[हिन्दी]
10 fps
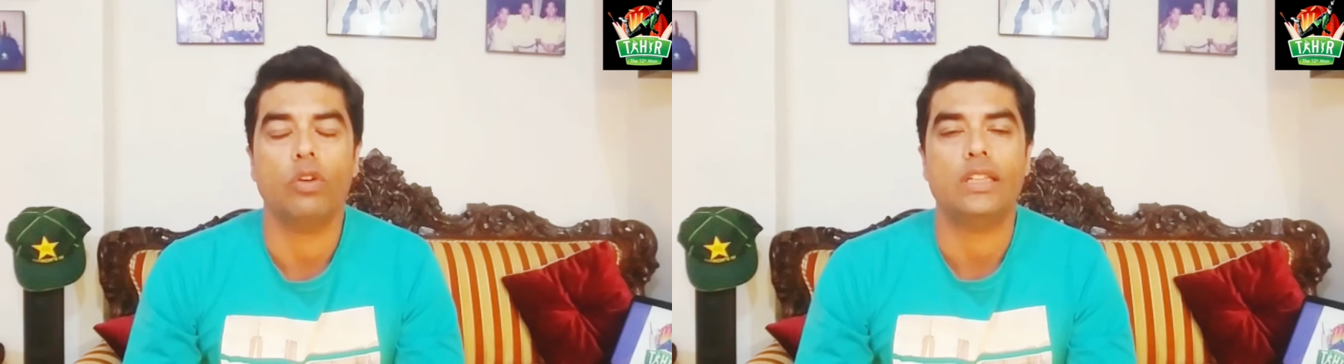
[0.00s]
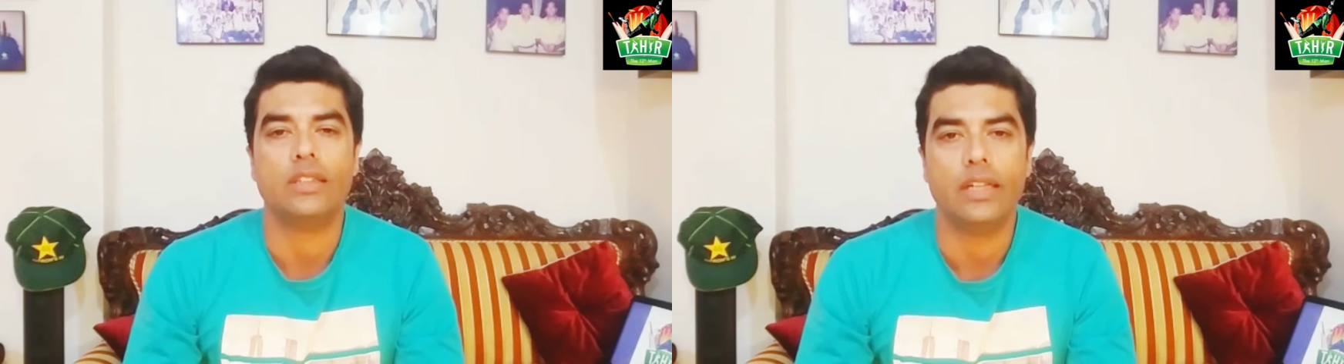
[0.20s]

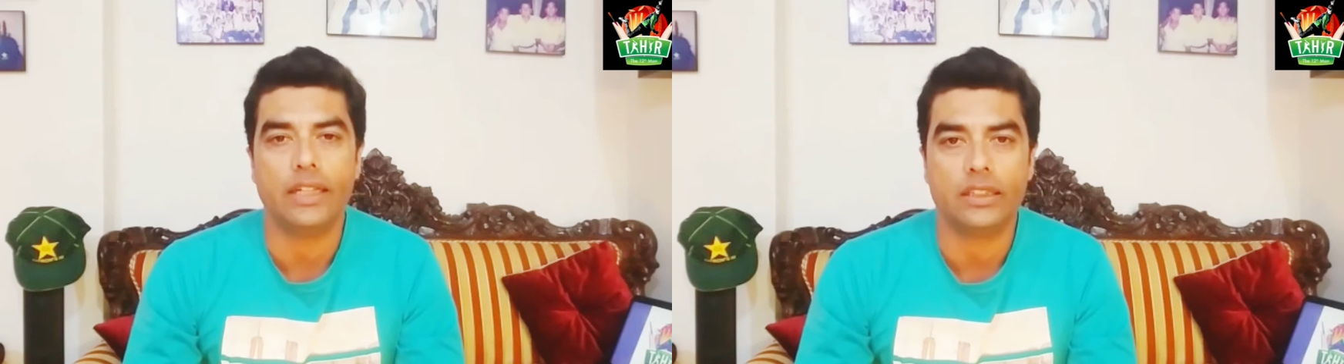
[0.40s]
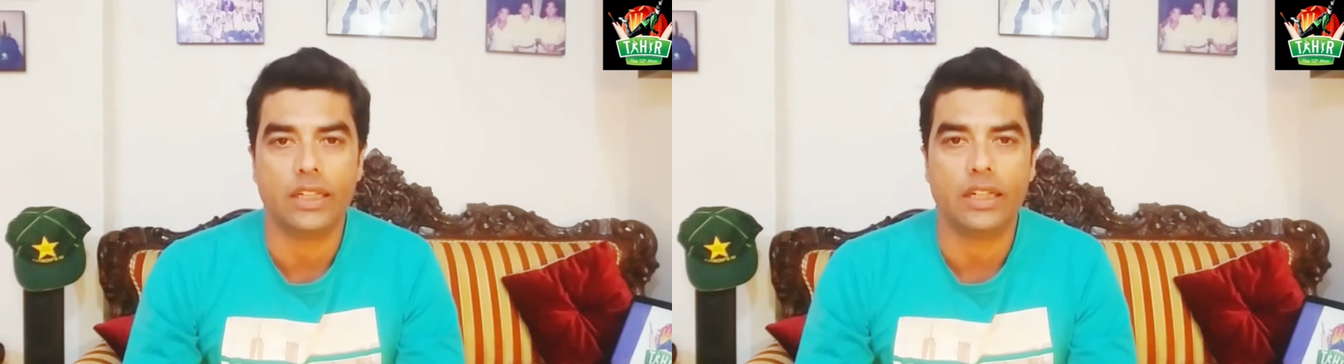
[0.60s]
वो इसलिए
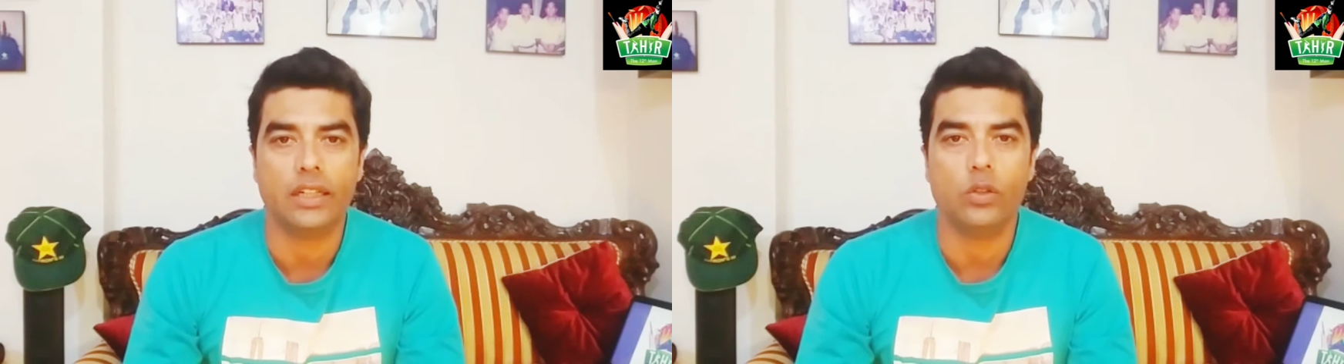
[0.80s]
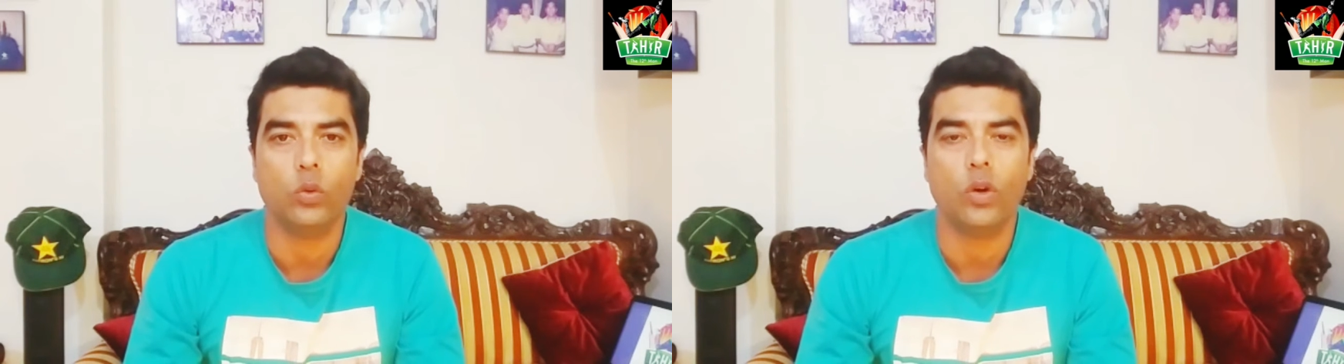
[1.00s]
अच्छा
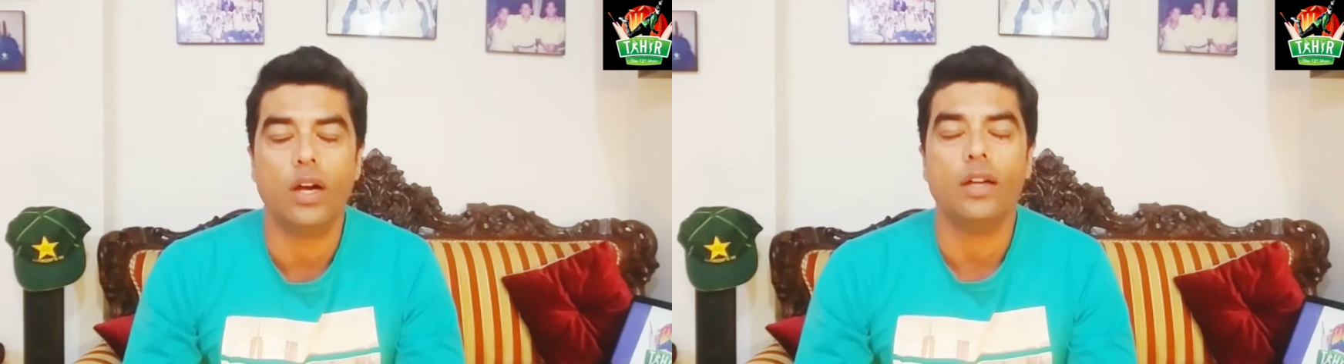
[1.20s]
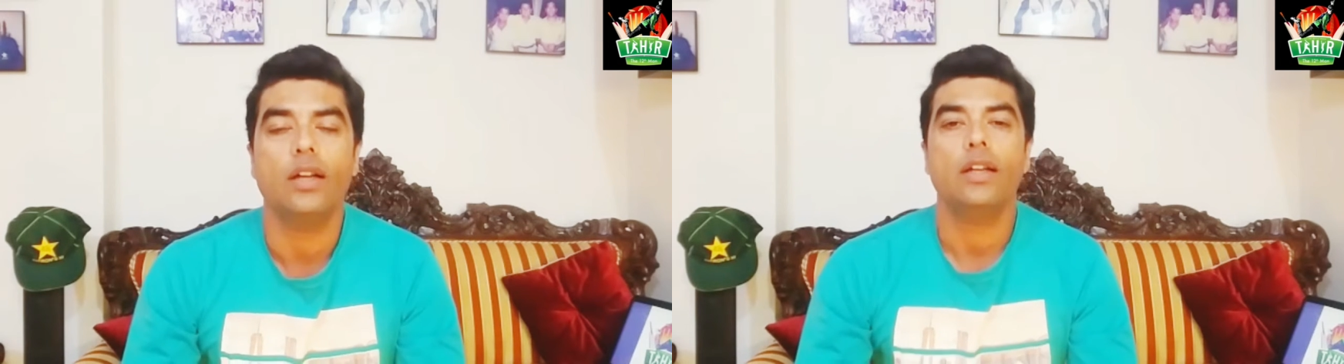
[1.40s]
नहीं
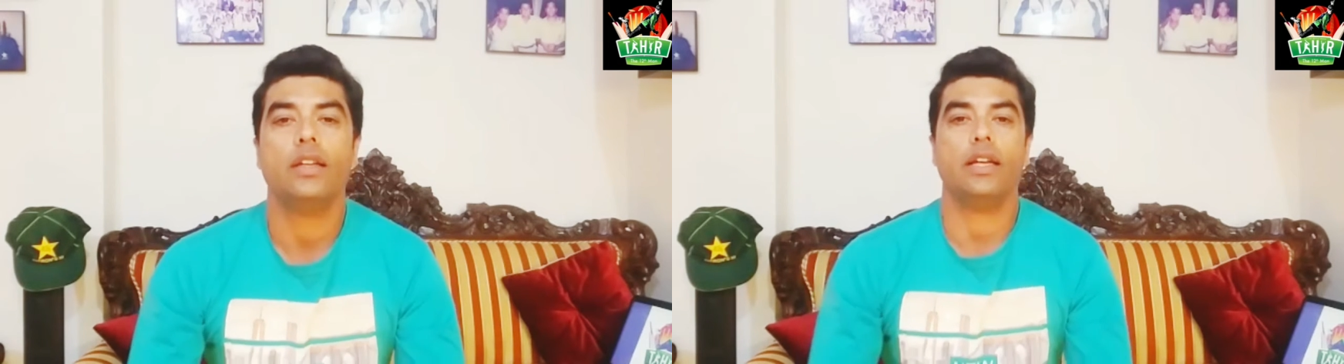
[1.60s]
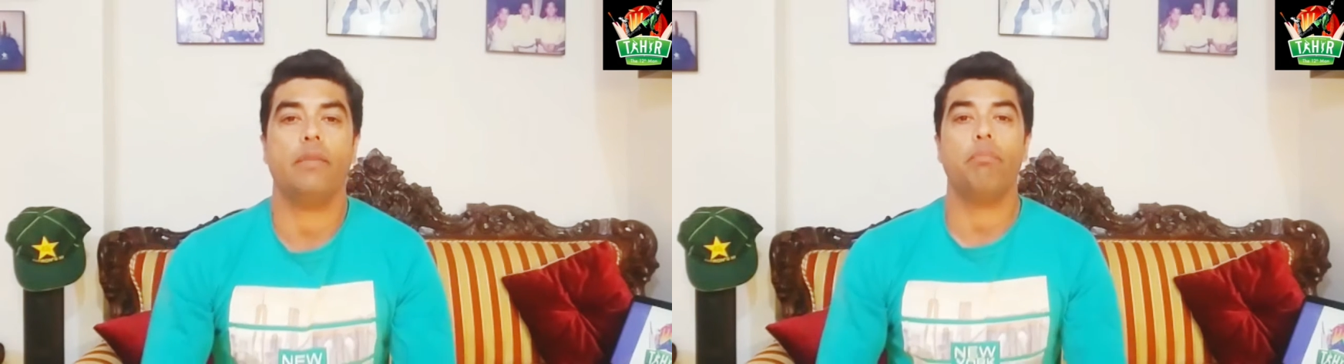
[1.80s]
हुआ
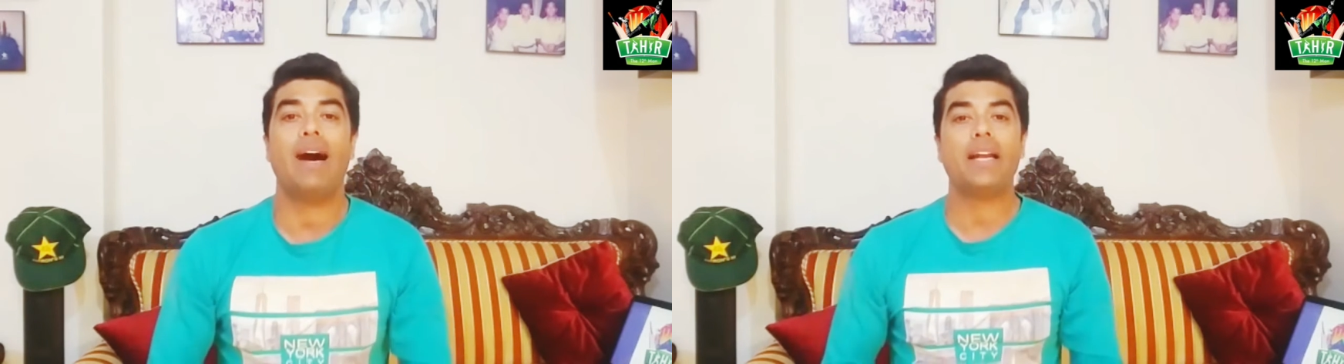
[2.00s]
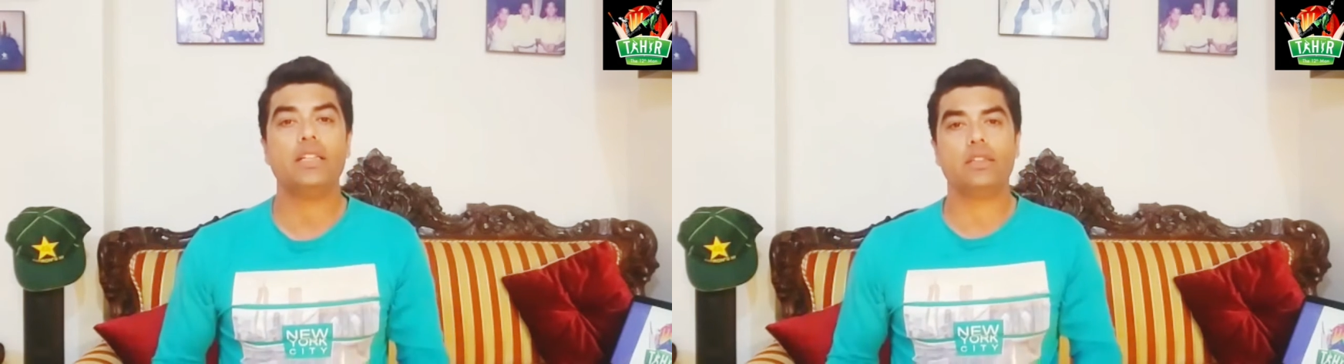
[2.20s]
कि
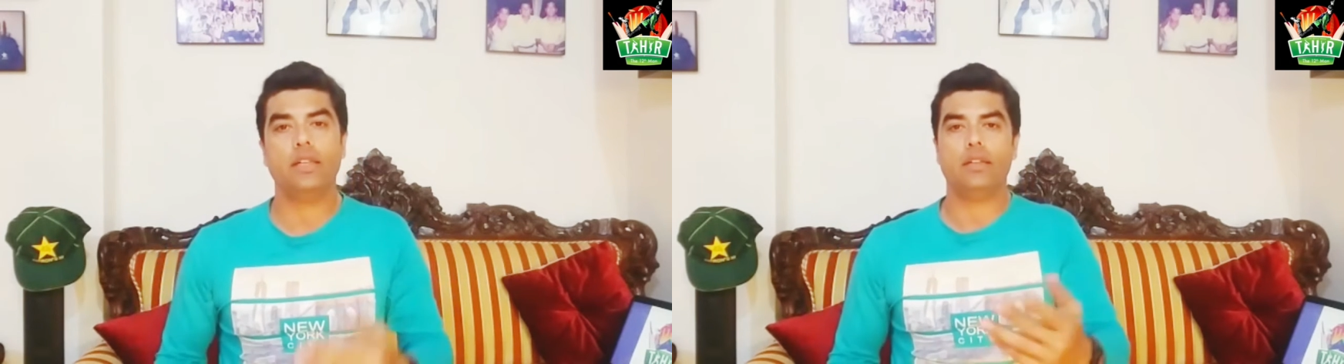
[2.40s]
बारिश ने